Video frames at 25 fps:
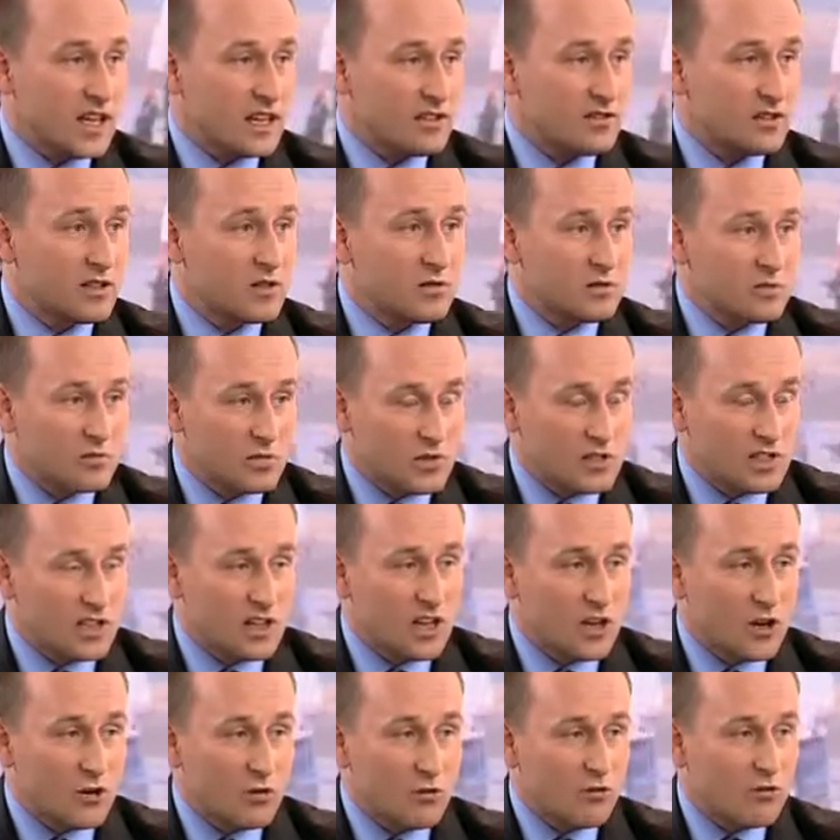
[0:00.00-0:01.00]
И в этом
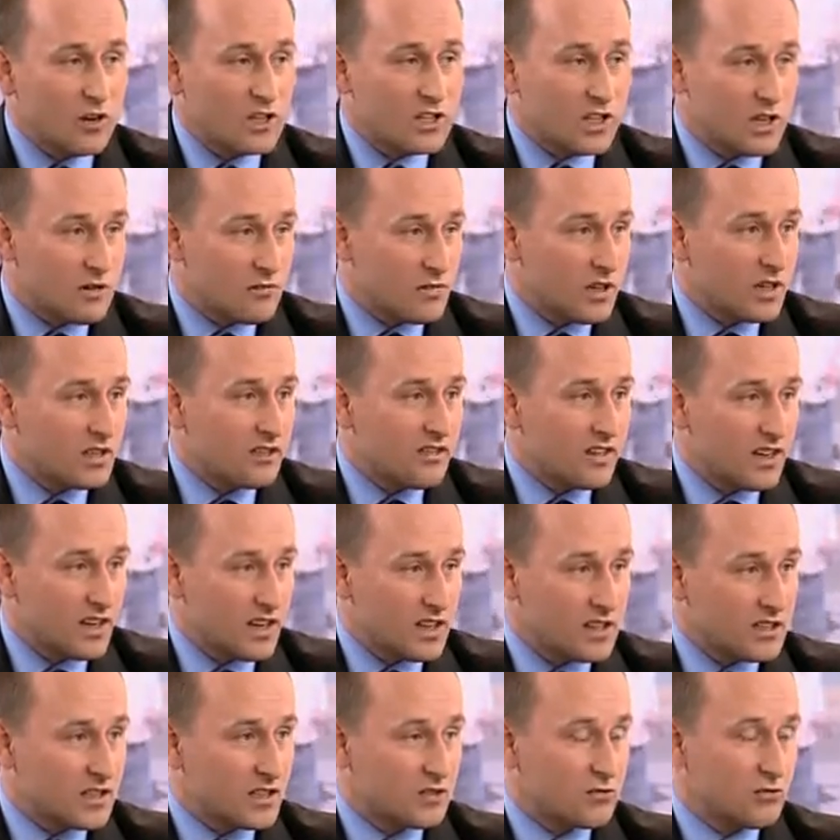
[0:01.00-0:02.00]
смысле уважаемый
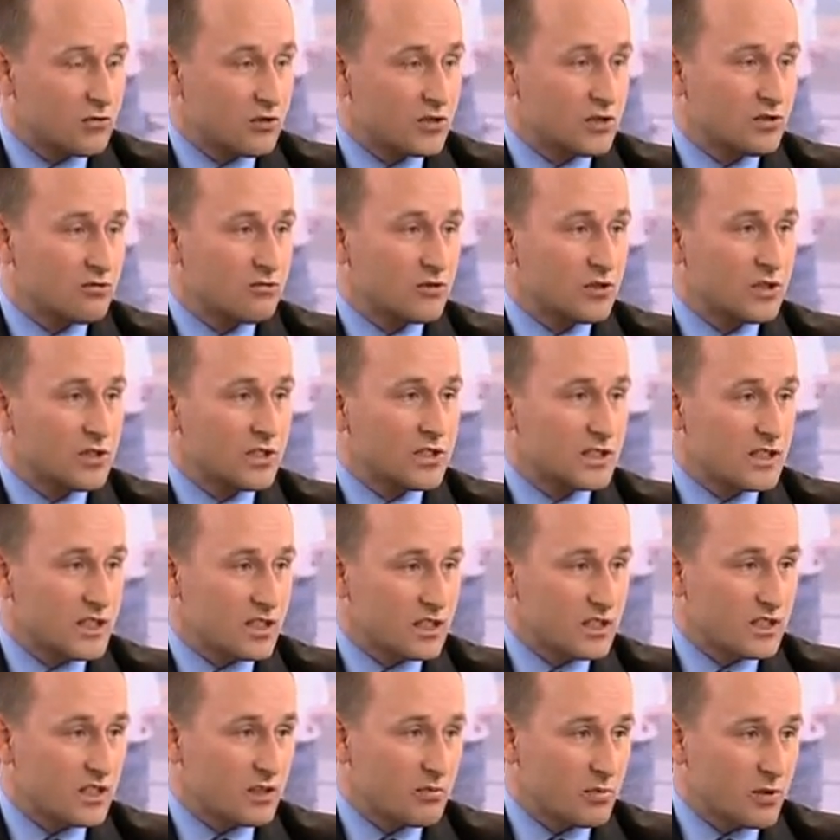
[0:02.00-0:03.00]
адвокат, который сегодня
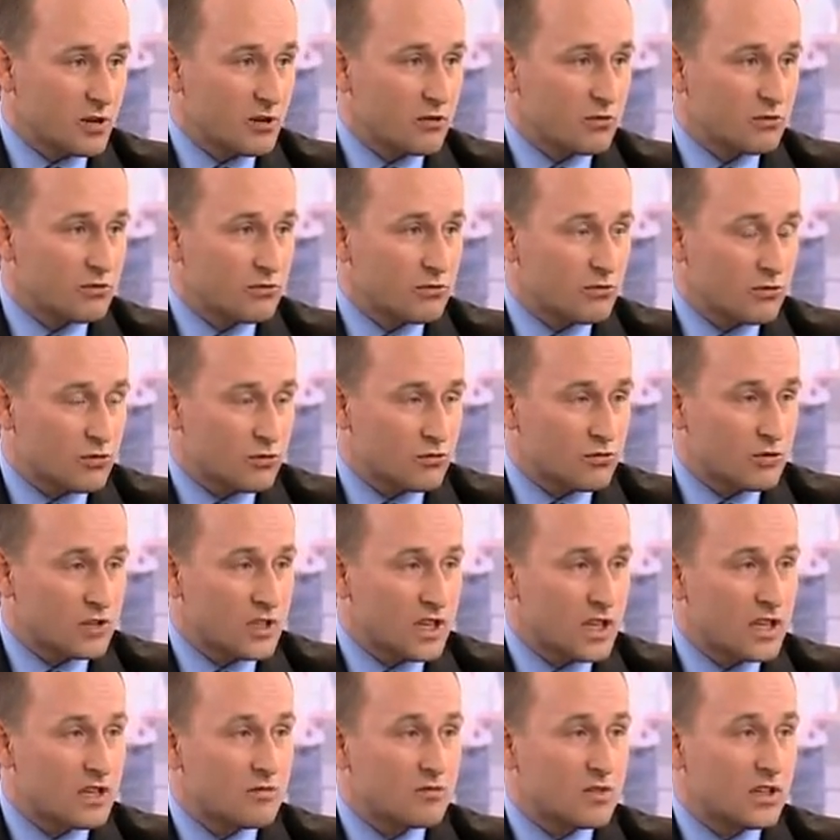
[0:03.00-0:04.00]
изложил определенную точку
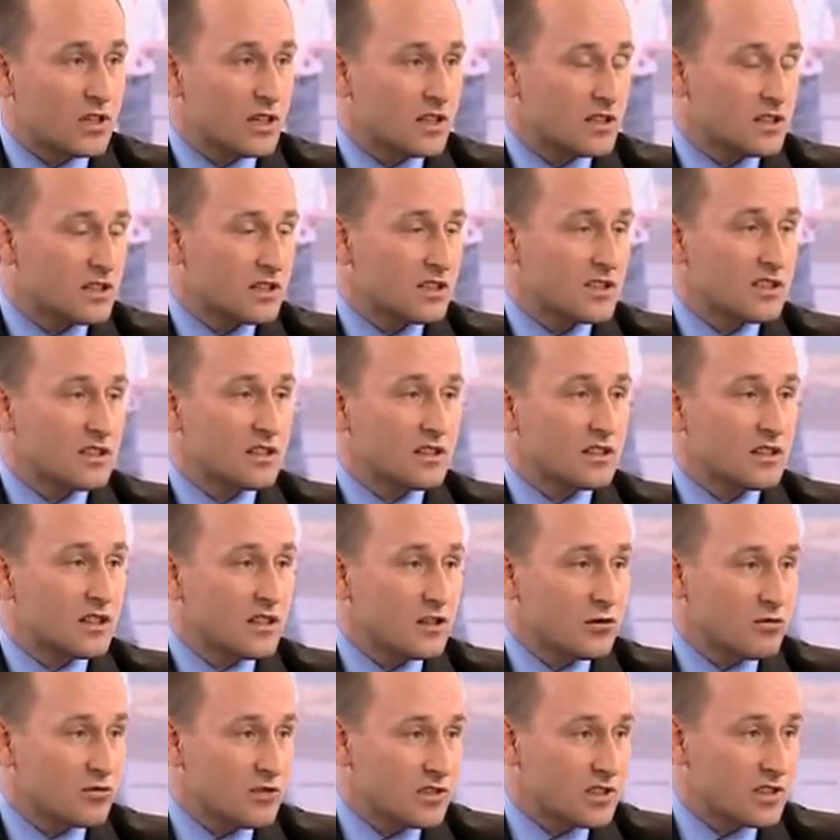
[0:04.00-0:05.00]
зрения, мне кажется, сделал
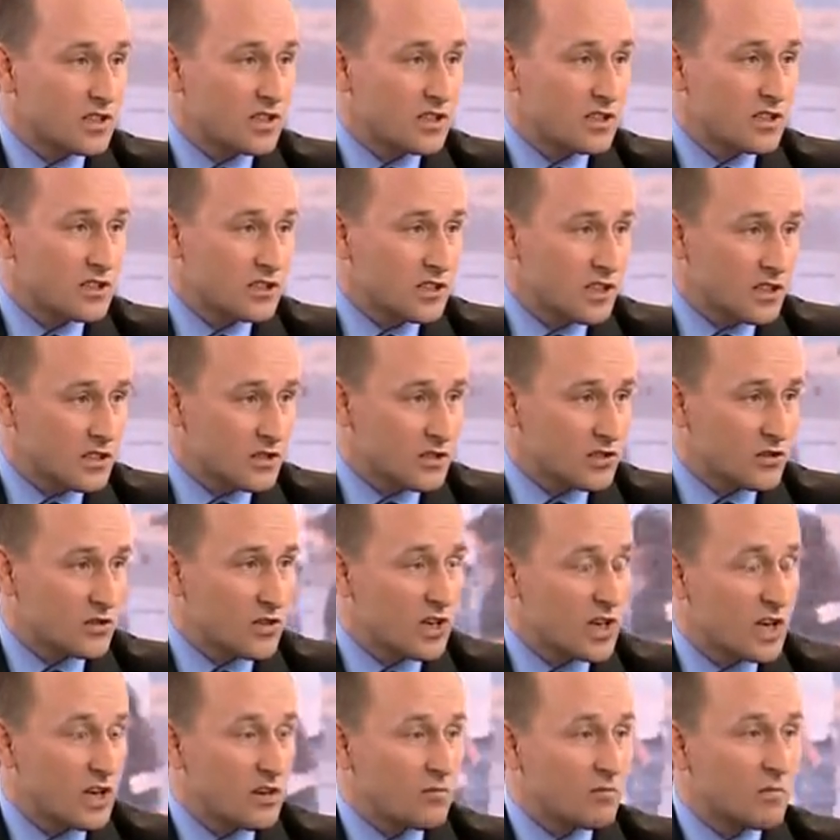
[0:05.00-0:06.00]
для ее
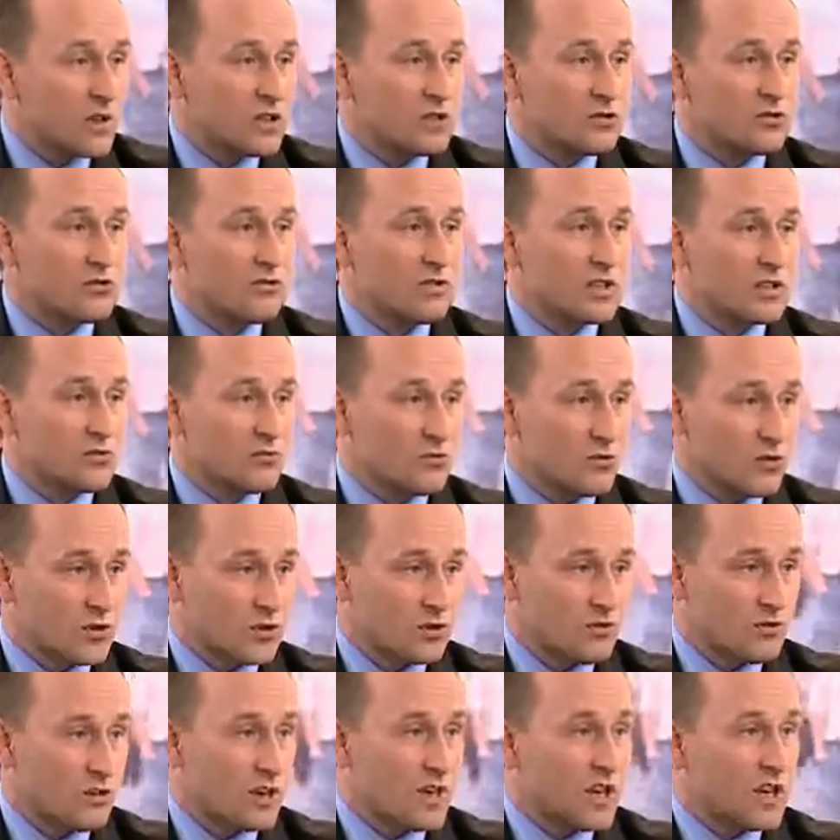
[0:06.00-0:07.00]
дискредитацию массу
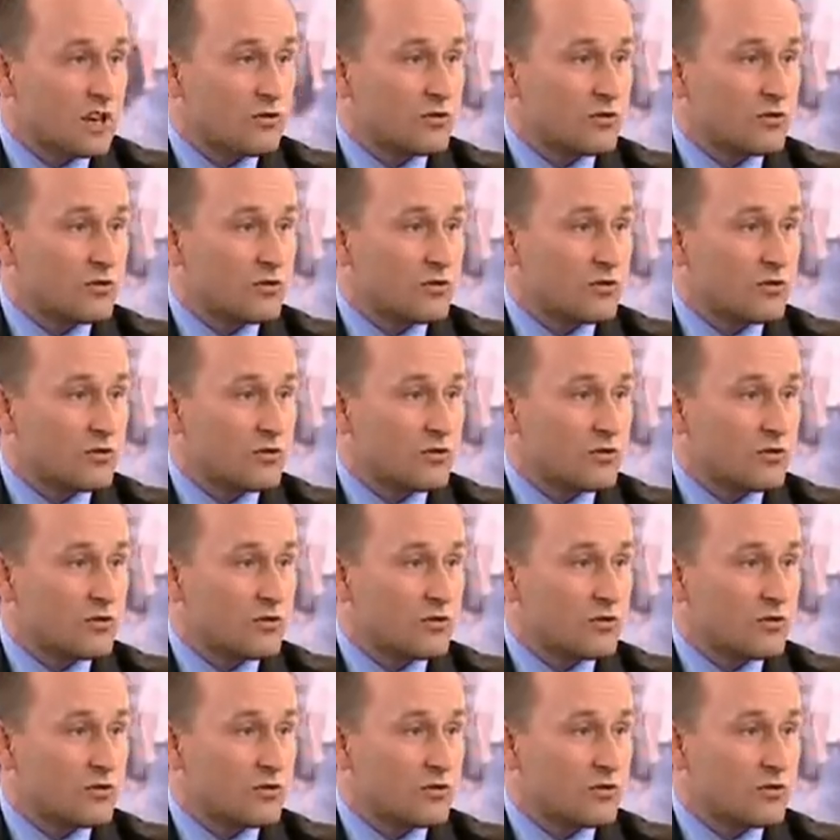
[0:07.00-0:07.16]
возможного.